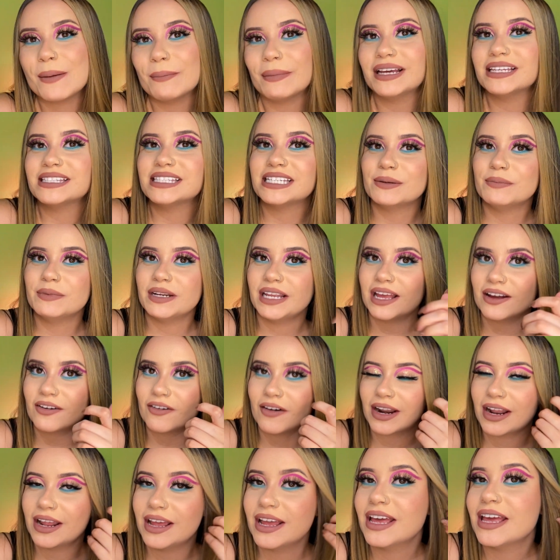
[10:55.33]
Mas terminei
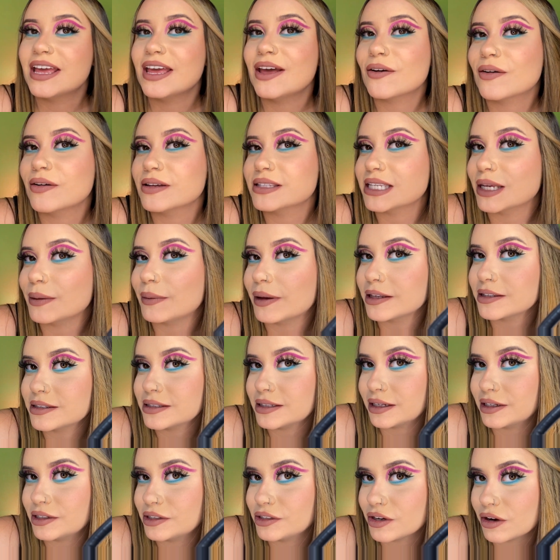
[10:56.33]
agora. Eu gostei
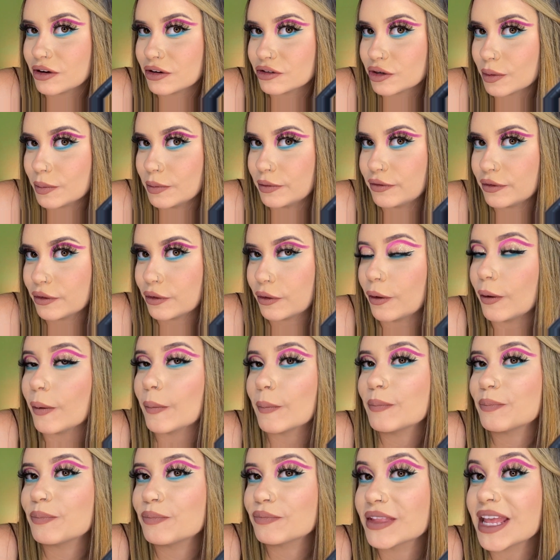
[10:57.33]
bastante, ó, de como
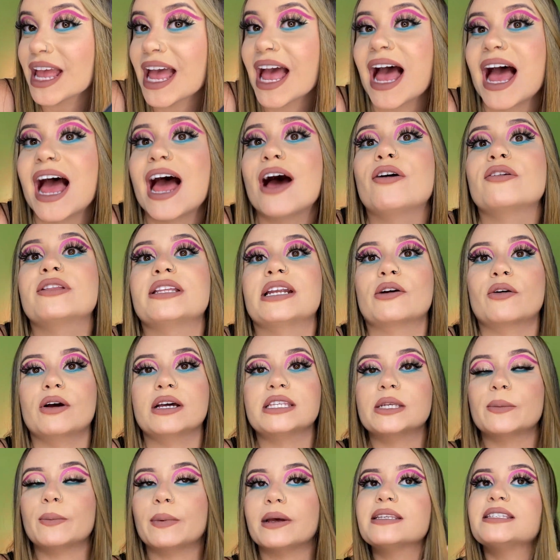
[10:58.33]
ficou. A outra
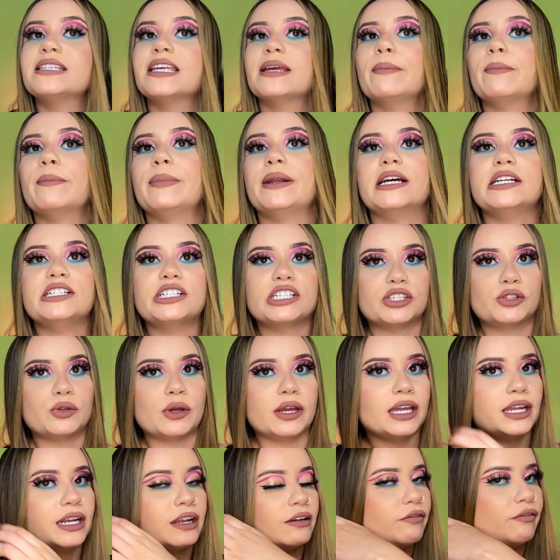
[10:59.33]
coisa, eu passei prancha só
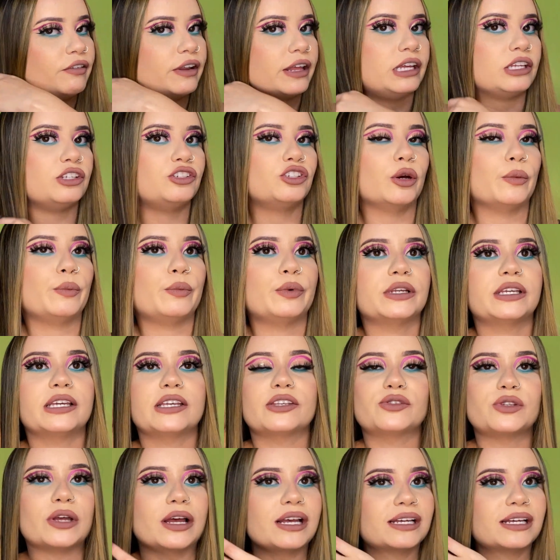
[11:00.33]
aqui na frente, ó, porque só